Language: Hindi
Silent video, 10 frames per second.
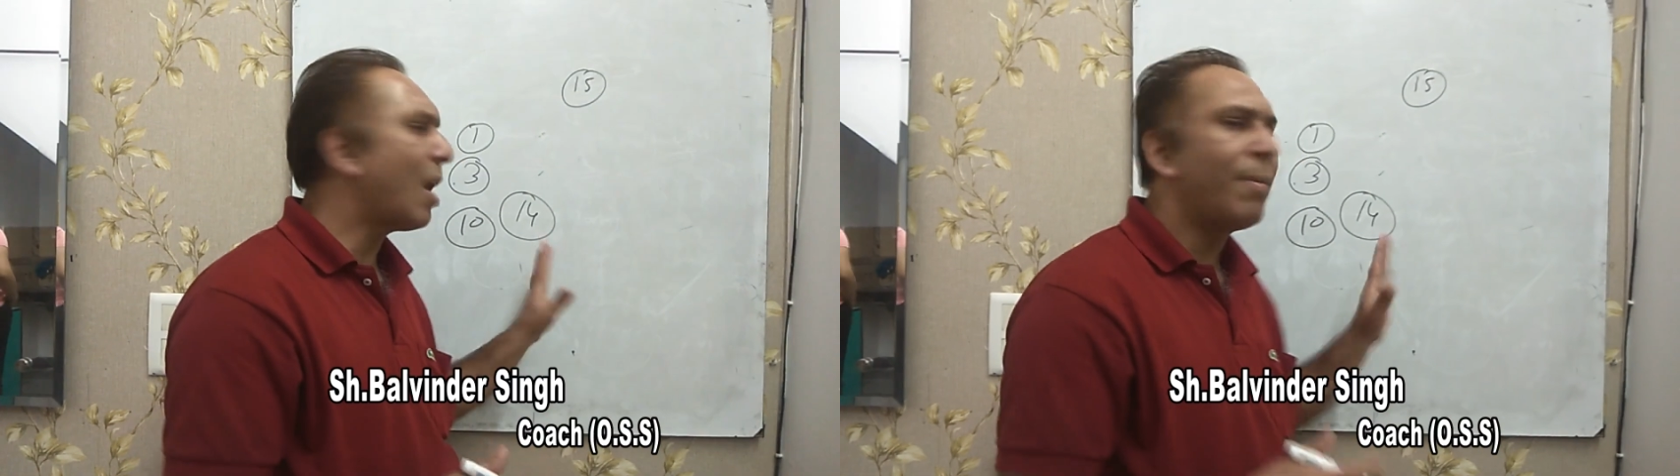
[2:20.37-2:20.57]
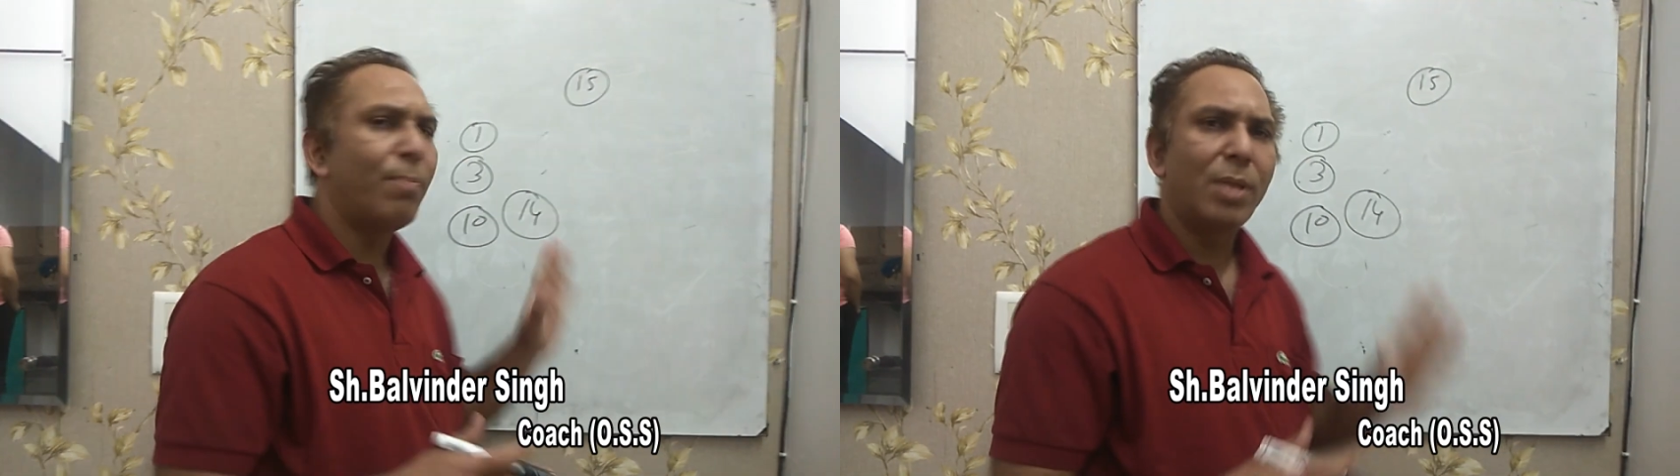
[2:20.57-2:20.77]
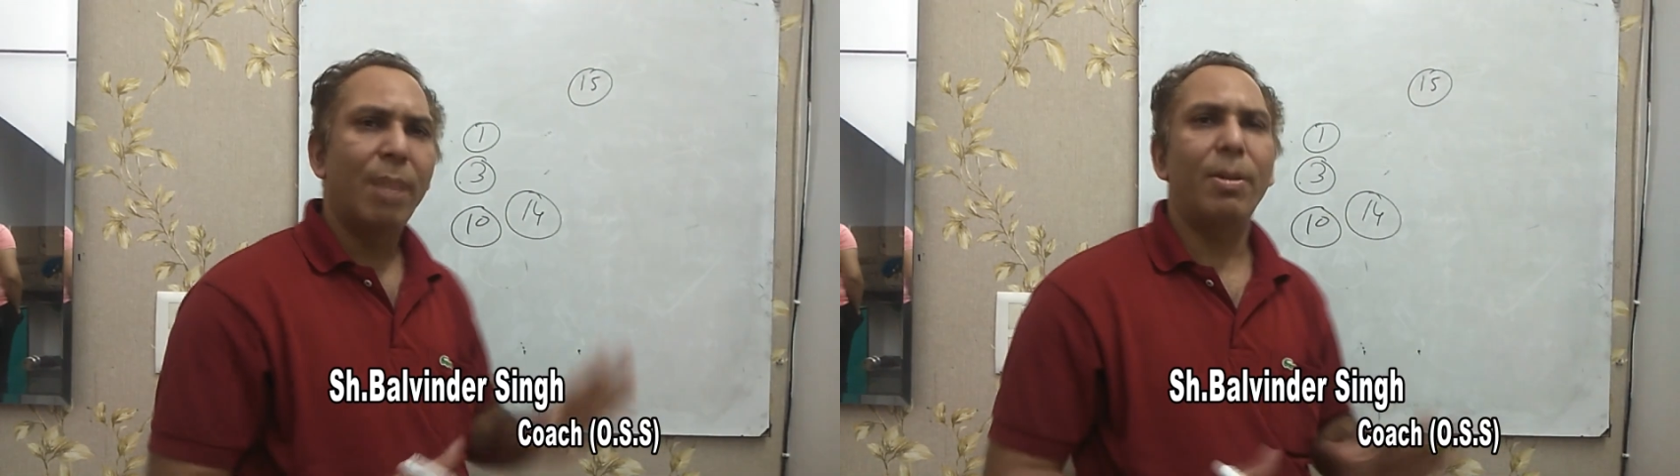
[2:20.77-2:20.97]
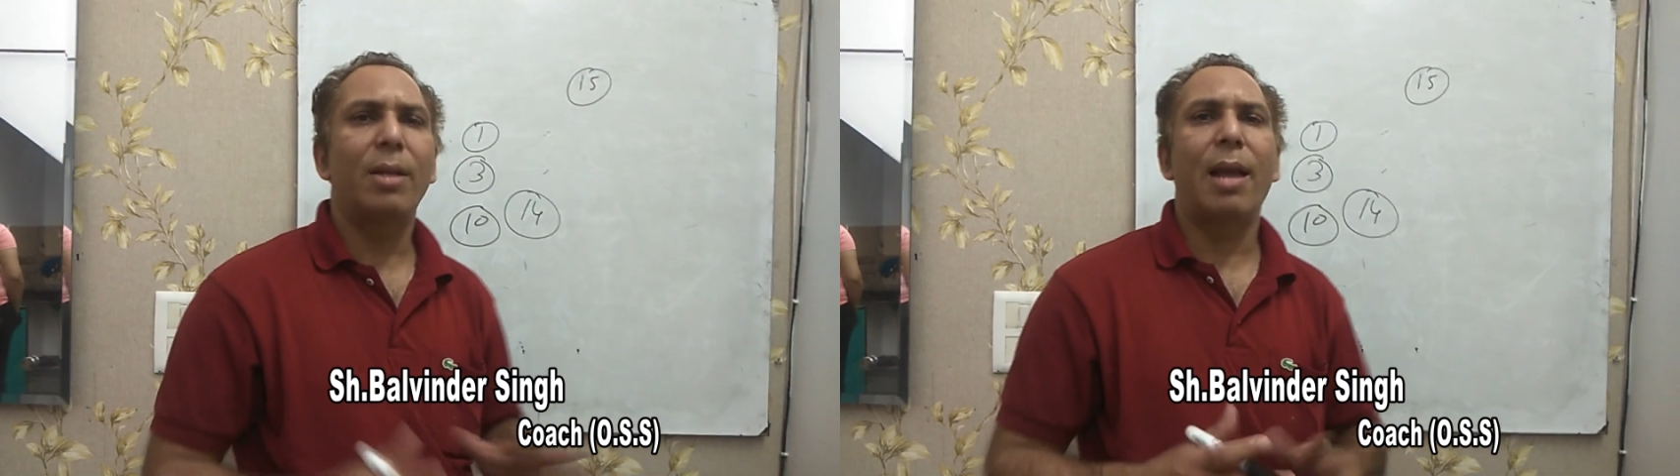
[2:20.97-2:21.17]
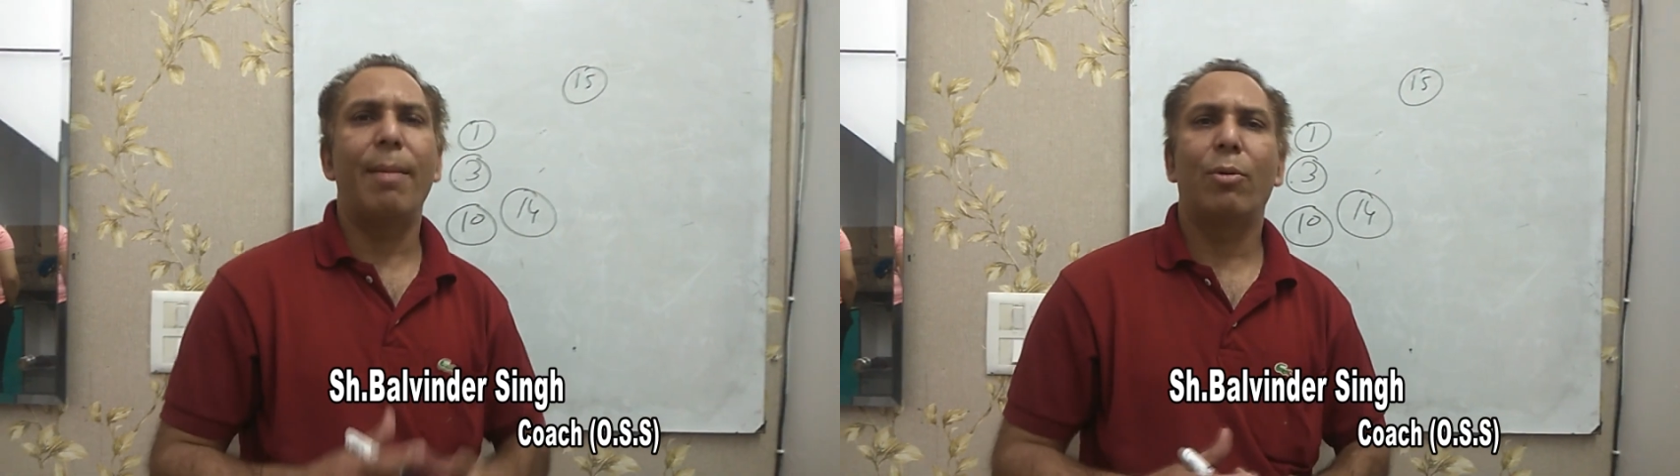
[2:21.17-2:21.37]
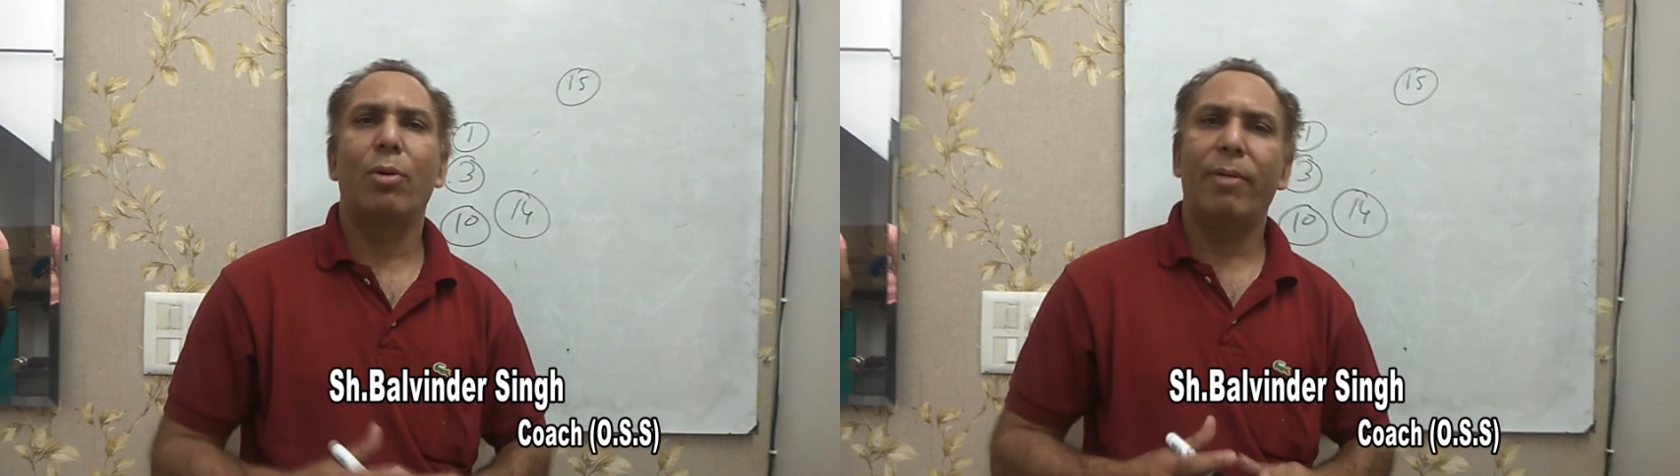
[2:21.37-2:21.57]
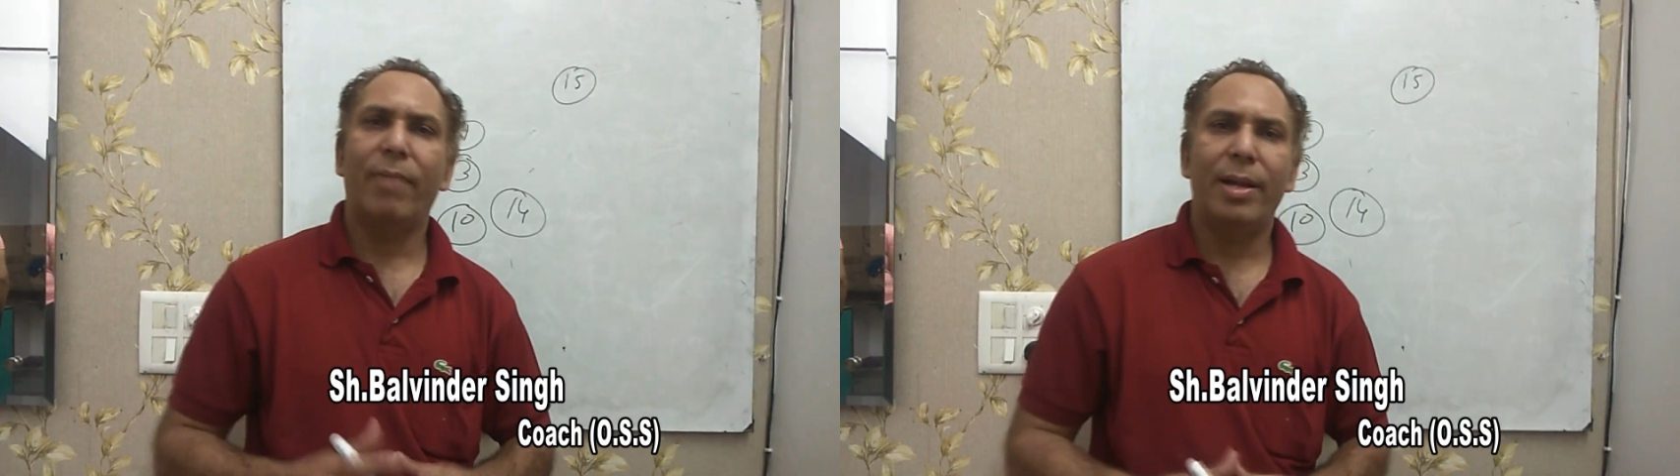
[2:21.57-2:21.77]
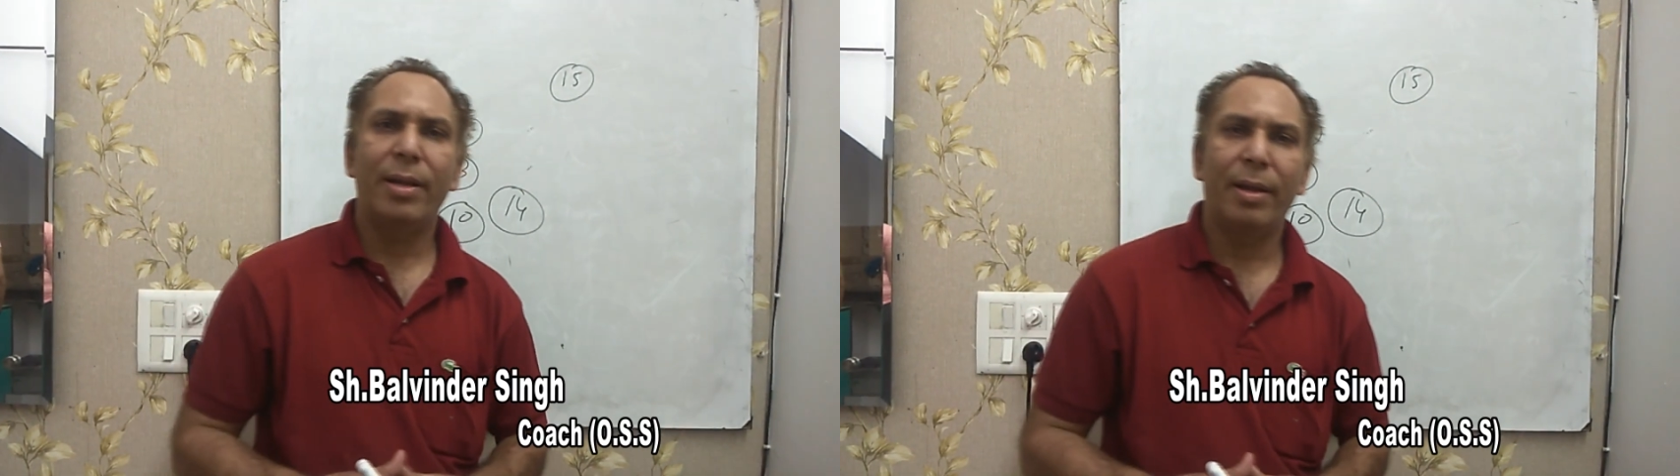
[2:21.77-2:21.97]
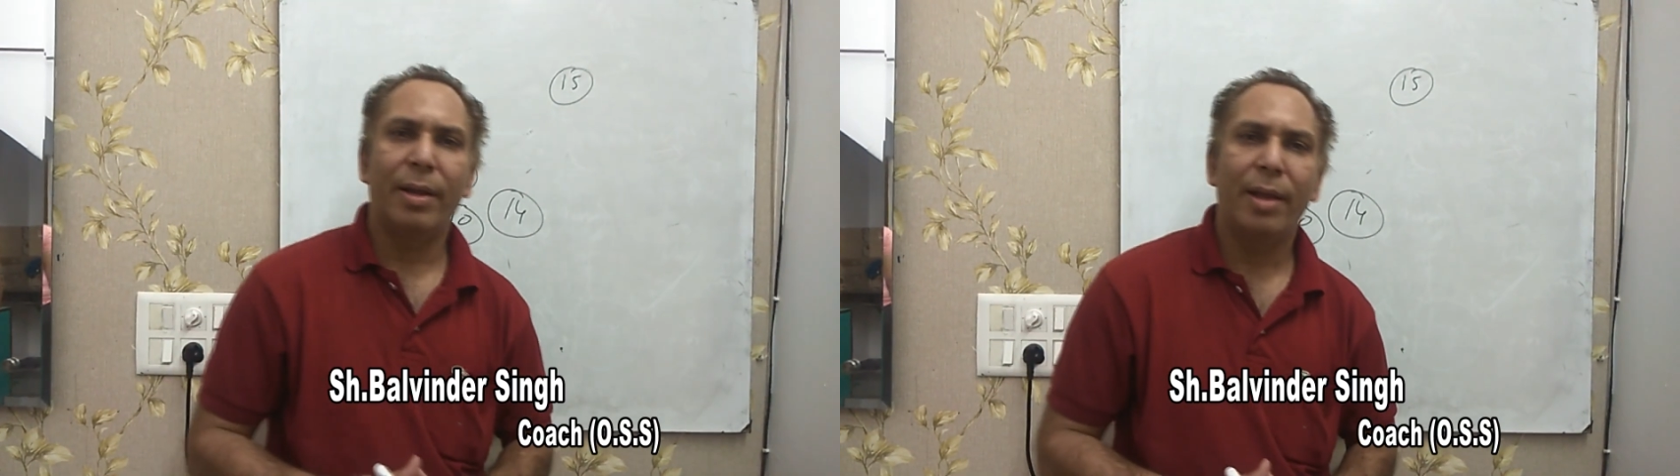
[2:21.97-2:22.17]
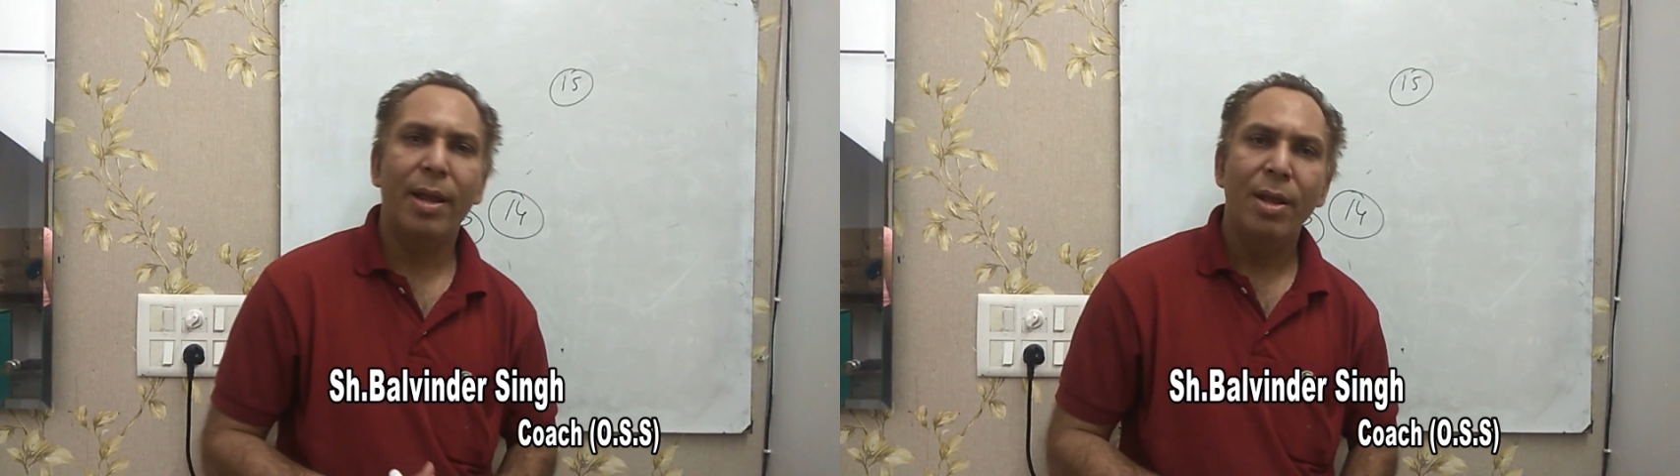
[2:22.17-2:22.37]
टाइप से अपने टाइम को डिवाइड
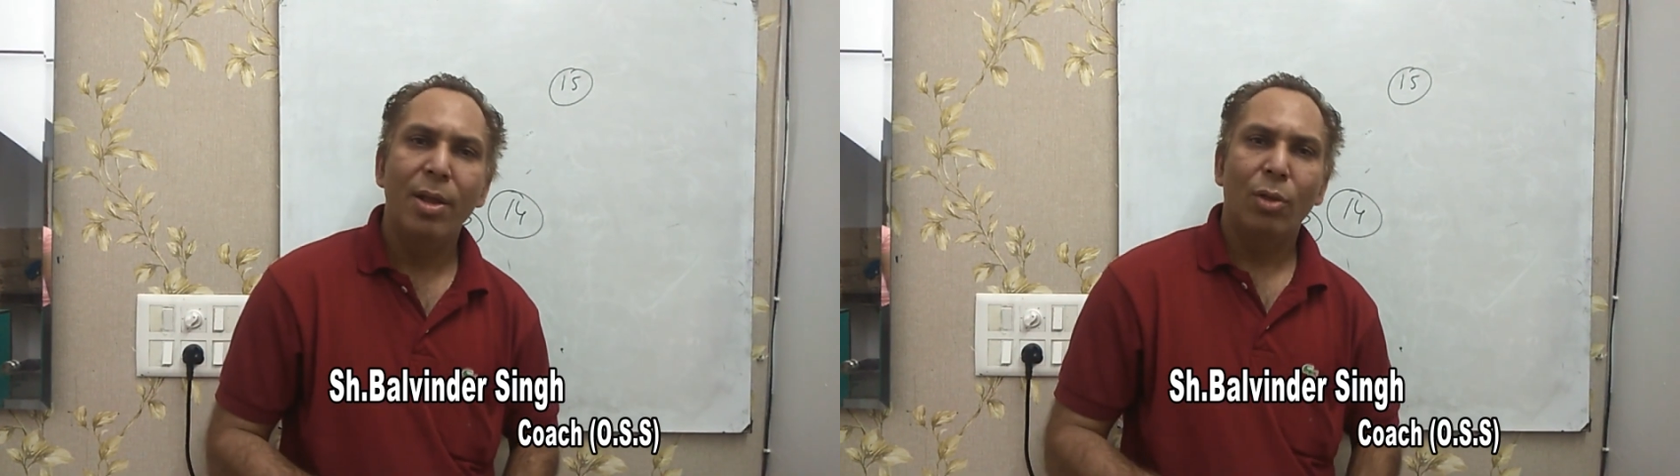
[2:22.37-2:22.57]
करेंगे